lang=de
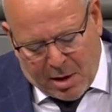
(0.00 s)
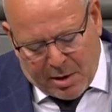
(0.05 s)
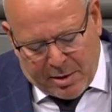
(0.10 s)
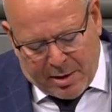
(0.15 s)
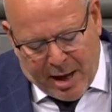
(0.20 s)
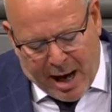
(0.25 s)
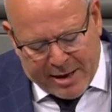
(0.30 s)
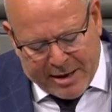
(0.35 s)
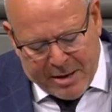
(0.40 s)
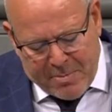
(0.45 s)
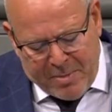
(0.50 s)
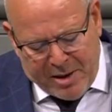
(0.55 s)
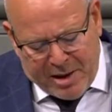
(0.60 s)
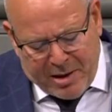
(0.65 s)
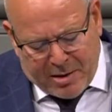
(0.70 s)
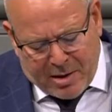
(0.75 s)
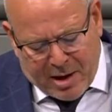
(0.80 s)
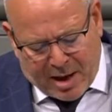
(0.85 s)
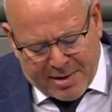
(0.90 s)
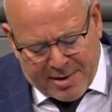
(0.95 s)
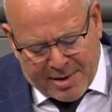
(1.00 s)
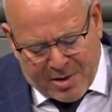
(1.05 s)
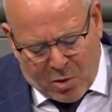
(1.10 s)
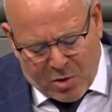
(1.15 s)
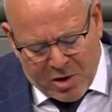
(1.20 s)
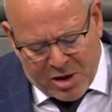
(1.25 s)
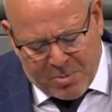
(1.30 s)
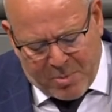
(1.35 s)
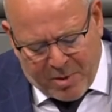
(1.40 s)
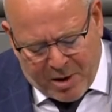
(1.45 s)
Nach dem
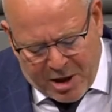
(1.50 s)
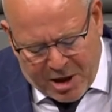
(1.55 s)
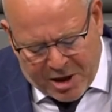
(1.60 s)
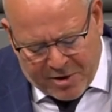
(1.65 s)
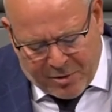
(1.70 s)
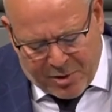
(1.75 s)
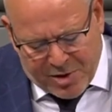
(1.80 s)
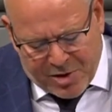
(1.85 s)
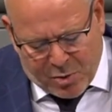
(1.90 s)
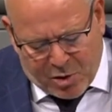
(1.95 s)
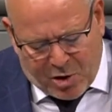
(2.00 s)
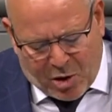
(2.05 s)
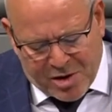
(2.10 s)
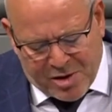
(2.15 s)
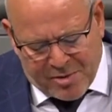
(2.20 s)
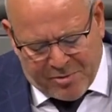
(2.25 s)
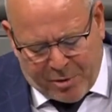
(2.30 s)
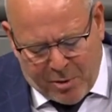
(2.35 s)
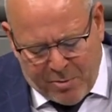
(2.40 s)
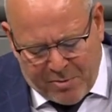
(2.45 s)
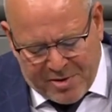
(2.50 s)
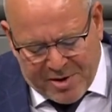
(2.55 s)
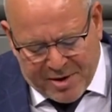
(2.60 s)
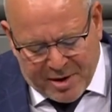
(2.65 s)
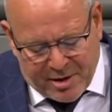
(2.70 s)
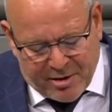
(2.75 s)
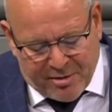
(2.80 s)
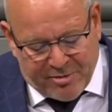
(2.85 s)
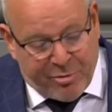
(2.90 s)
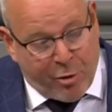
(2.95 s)
Migrationsbericht von
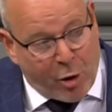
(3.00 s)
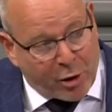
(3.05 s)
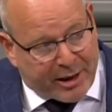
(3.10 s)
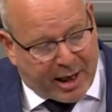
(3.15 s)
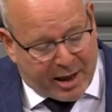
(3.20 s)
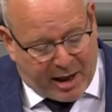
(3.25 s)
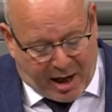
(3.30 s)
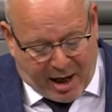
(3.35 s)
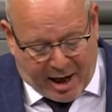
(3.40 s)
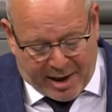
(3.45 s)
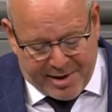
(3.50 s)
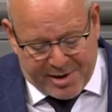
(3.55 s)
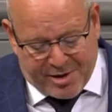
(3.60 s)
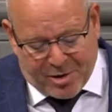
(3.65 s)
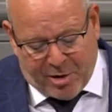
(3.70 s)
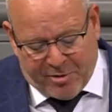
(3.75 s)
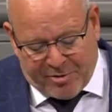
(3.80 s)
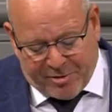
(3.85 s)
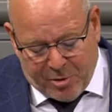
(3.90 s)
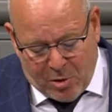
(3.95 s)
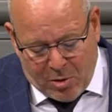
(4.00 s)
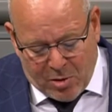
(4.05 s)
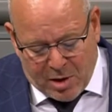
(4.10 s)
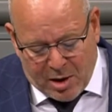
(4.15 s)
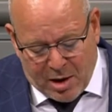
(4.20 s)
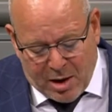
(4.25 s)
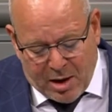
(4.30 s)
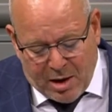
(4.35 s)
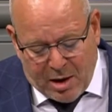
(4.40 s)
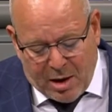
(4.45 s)
2015 vor der Grenzöffnung
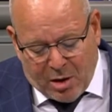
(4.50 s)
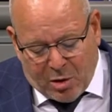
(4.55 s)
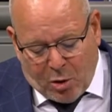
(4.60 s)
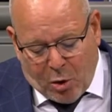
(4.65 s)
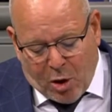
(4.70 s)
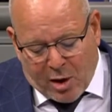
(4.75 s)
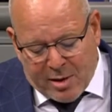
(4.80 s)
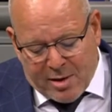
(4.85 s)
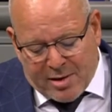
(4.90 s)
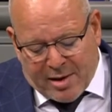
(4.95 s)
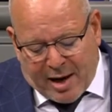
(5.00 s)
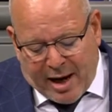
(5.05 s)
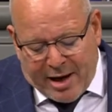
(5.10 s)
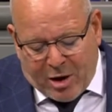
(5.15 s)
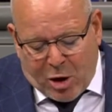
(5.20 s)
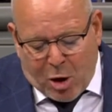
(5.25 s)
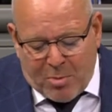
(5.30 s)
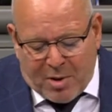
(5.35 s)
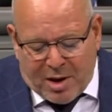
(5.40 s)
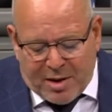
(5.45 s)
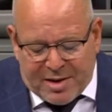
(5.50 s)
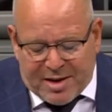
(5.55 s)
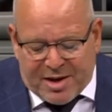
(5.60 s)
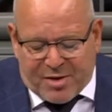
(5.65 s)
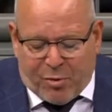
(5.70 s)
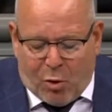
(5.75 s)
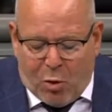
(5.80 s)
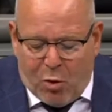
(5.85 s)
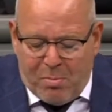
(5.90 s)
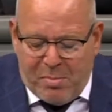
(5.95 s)
gehörten
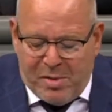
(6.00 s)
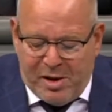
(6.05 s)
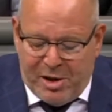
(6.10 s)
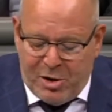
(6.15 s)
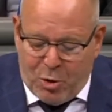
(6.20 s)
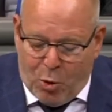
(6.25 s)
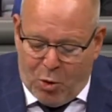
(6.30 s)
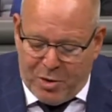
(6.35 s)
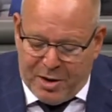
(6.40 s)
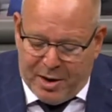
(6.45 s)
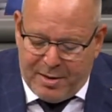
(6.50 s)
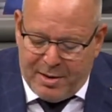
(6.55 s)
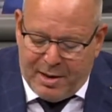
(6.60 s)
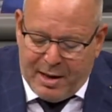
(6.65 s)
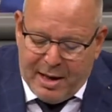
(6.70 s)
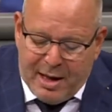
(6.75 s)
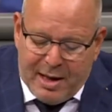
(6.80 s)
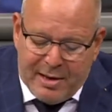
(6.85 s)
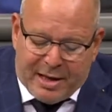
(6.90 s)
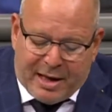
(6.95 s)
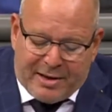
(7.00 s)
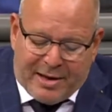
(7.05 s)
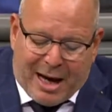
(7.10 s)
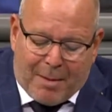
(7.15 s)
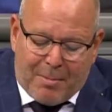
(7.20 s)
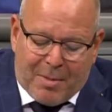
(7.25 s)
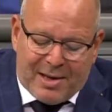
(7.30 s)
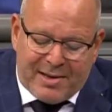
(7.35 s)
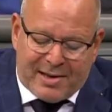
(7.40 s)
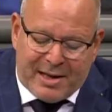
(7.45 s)
3,2 Millionen der
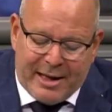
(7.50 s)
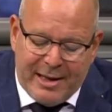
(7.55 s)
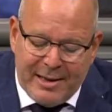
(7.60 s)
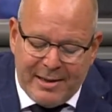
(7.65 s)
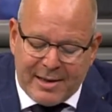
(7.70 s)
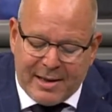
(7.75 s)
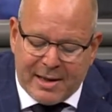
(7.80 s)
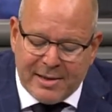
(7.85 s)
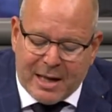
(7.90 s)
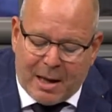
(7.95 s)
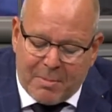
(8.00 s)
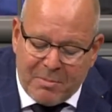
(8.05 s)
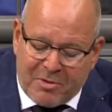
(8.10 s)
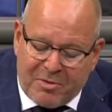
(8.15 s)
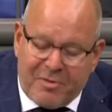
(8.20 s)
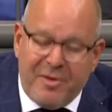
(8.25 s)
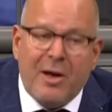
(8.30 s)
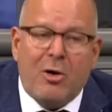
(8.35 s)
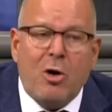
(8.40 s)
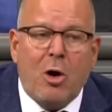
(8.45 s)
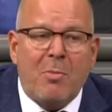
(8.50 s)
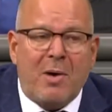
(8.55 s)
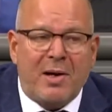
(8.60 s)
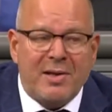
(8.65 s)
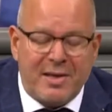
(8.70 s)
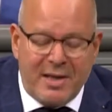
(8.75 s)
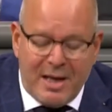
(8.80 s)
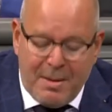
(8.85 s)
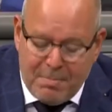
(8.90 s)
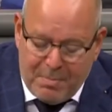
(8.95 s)
damals insgesamt
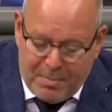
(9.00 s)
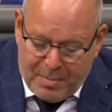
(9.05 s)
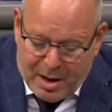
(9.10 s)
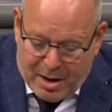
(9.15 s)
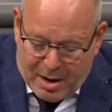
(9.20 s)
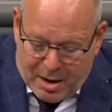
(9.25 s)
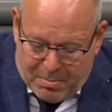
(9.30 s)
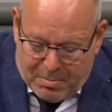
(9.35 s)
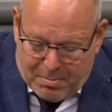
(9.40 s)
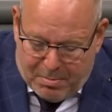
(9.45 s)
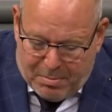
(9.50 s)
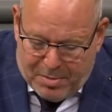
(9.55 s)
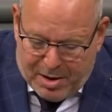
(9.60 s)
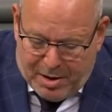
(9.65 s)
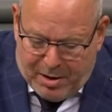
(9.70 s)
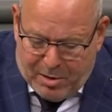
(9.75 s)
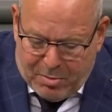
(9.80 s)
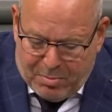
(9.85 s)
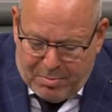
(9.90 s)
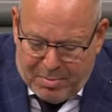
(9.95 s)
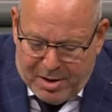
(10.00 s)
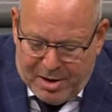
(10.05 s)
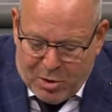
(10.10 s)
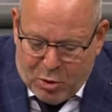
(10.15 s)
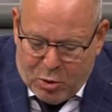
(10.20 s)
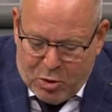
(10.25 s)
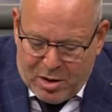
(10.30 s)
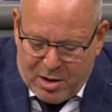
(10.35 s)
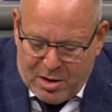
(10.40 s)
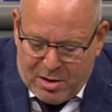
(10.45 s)
4,7
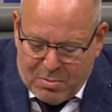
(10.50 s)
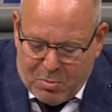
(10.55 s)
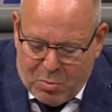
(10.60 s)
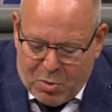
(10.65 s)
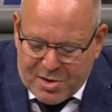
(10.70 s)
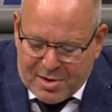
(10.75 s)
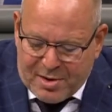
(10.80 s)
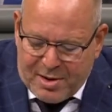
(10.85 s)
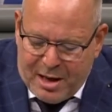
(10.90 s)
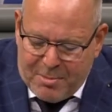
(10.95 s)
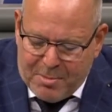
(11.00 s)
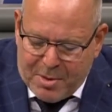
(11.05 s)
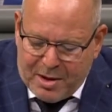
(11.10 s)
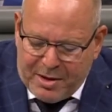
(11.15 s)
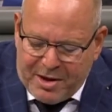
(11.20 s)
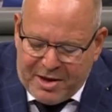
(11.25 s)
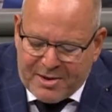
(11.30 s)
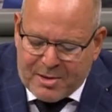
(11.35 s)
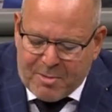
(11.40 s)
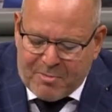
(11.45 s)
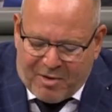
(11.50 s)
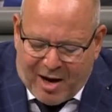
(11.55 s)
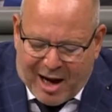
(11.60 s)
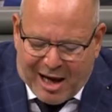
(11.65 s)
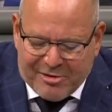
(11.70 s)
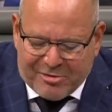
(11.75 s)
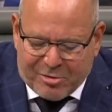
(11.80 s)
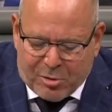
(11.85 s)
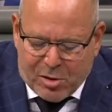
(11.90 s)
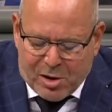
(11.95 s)
Millionen Muslime nicht zum
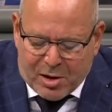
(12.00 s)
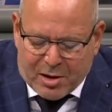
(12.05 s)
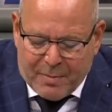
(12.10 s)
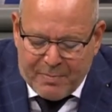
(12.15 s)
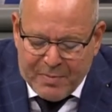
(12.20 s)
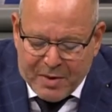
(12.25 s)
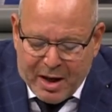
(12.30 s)
Wahlvolk.